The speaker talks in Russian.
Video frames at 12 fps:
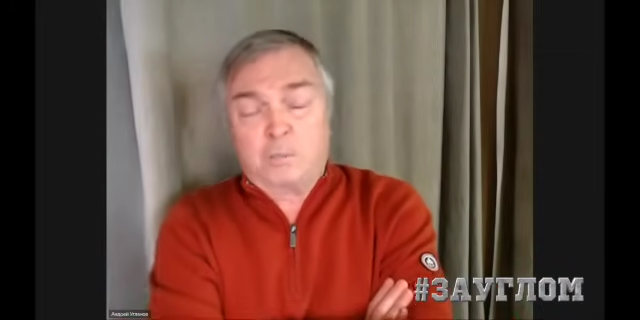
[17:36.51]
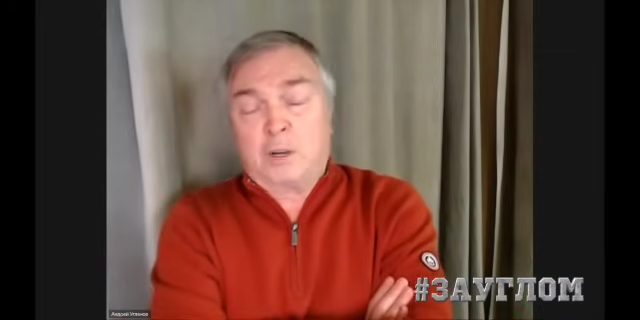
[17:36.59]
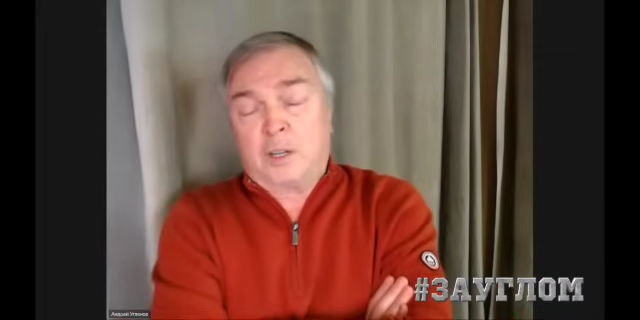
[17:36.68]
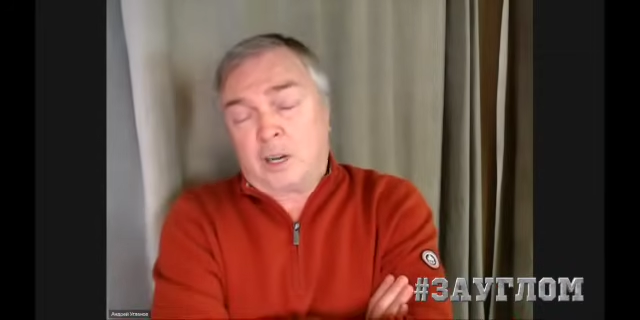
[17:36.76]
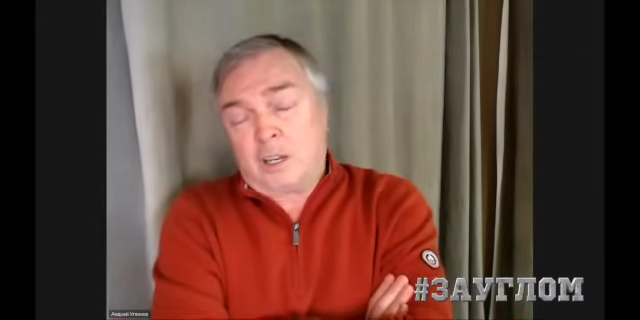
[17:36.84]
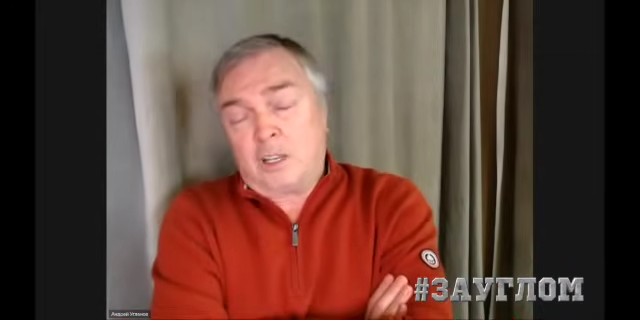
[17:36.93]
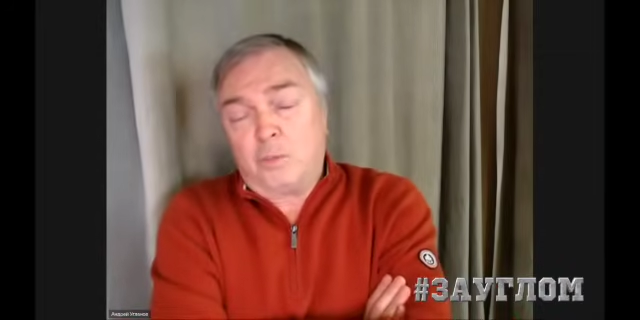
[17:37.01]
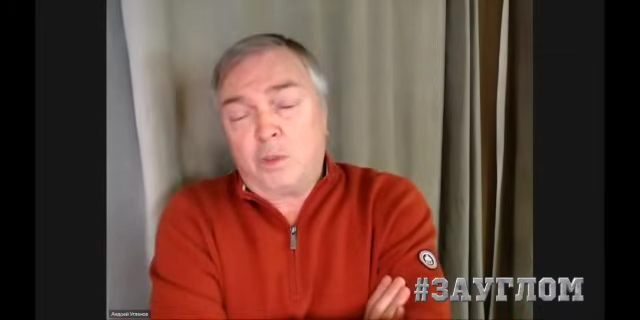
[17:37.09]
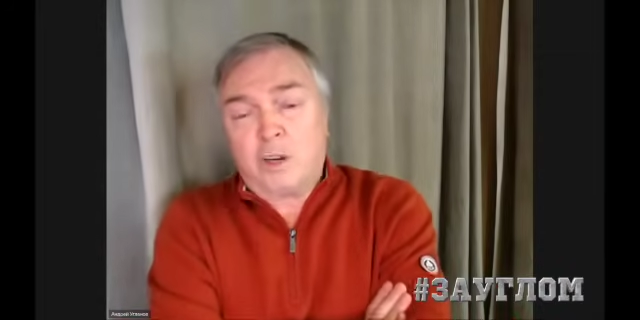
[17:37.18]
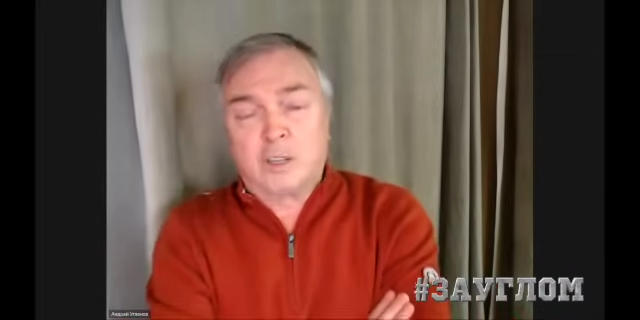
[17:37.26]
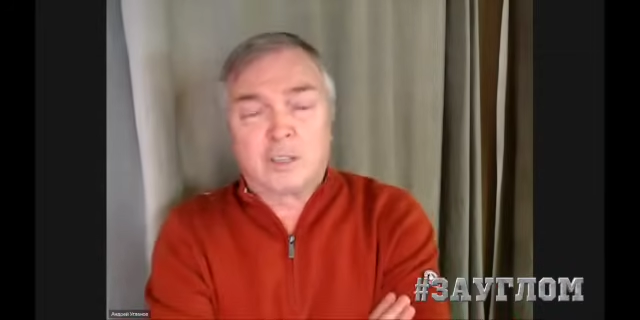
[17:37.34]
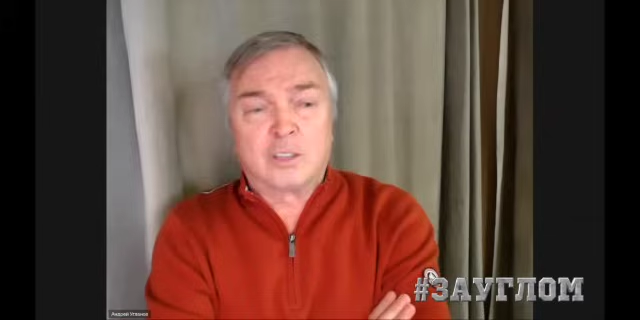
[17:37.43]
по крайней
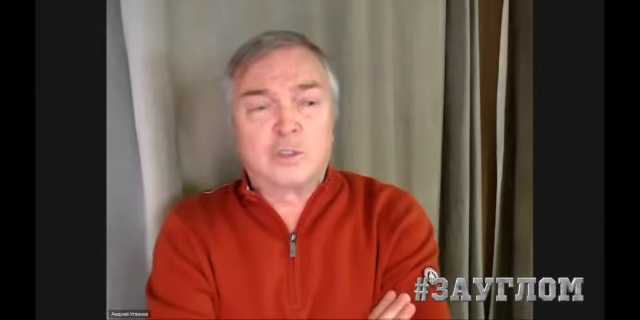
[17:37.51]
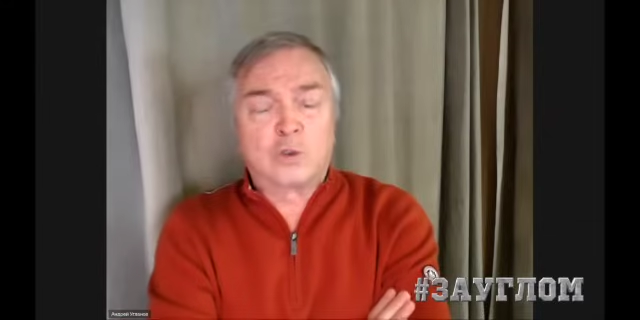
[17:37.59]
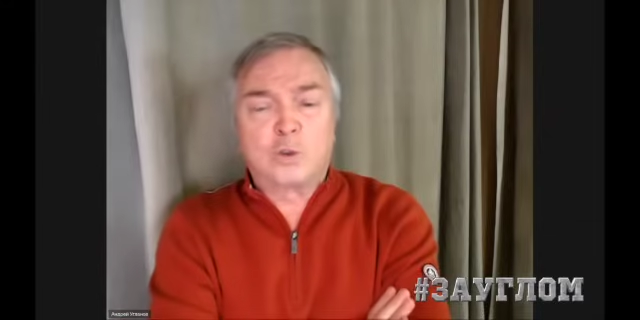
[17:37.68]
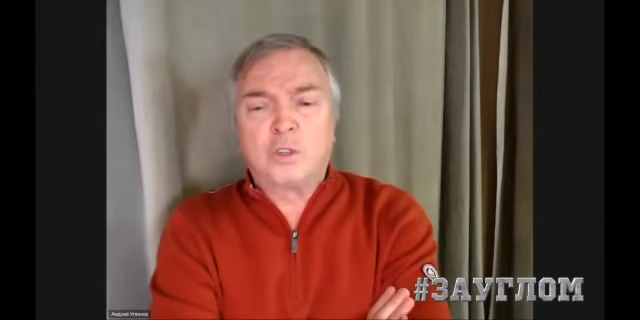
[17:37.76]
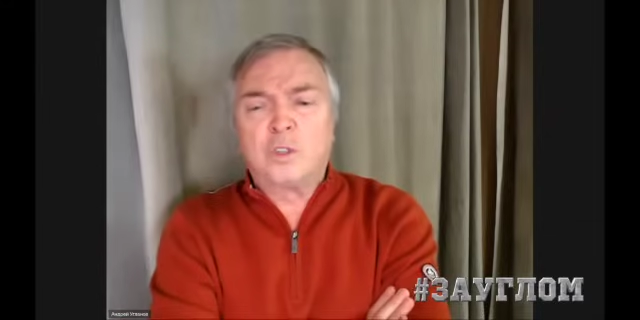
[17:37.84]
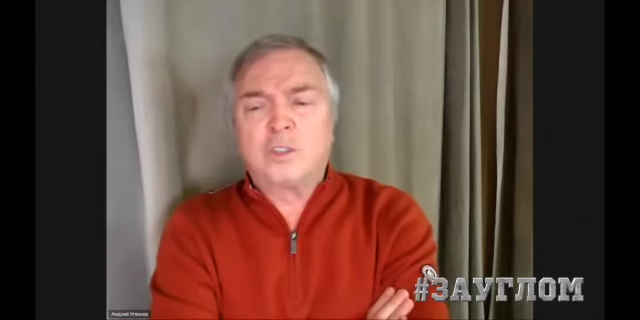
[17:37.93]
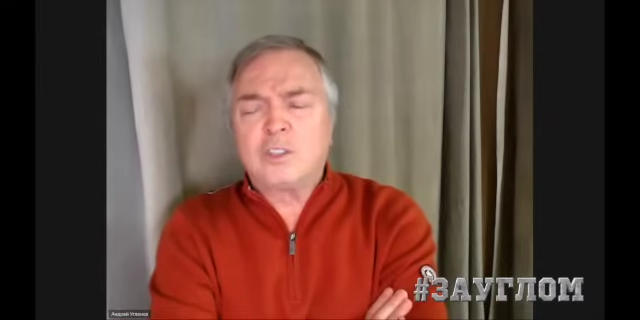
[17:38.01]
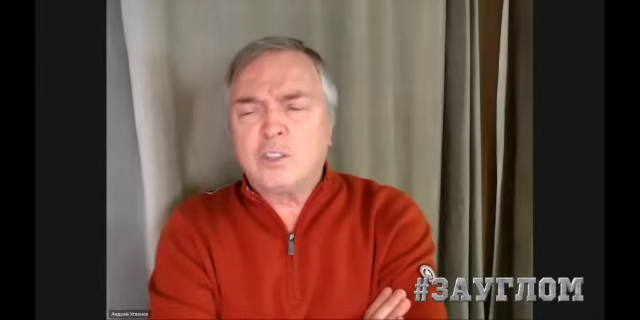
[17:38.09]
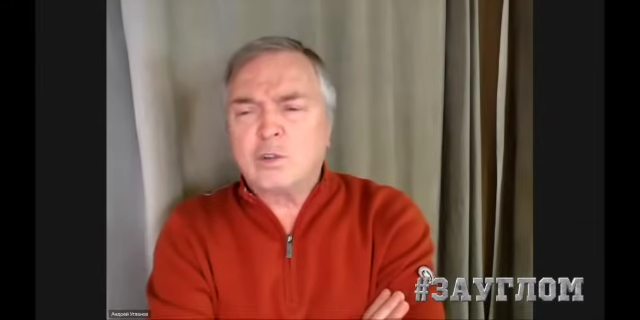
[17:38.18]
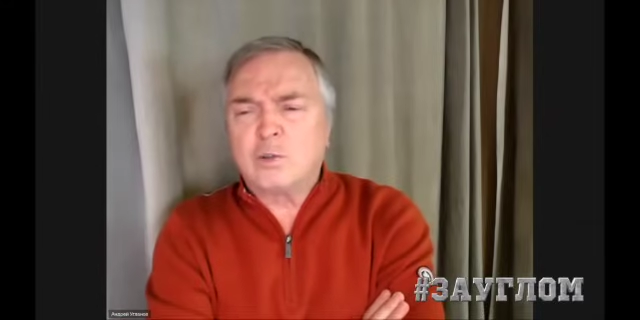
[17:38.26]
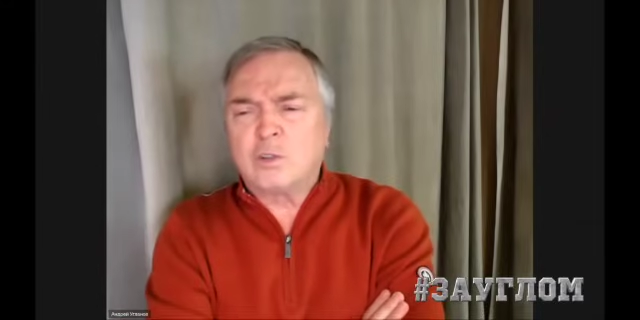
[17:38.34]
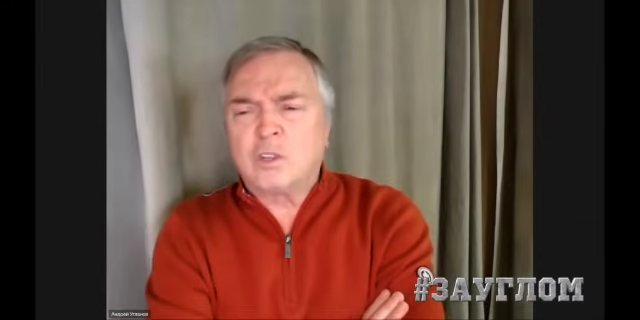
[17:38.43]
мере, это сотни
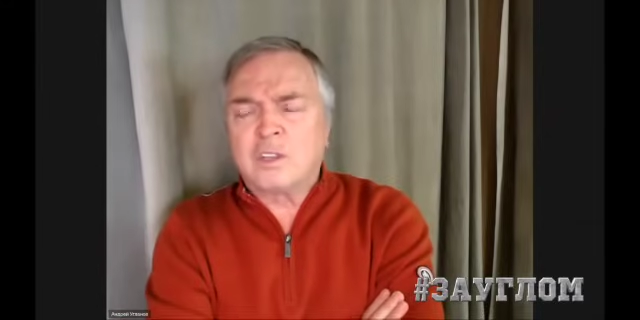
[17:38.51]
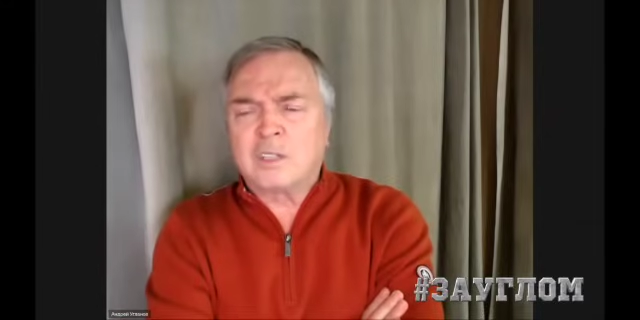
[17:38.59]
тысяч людей,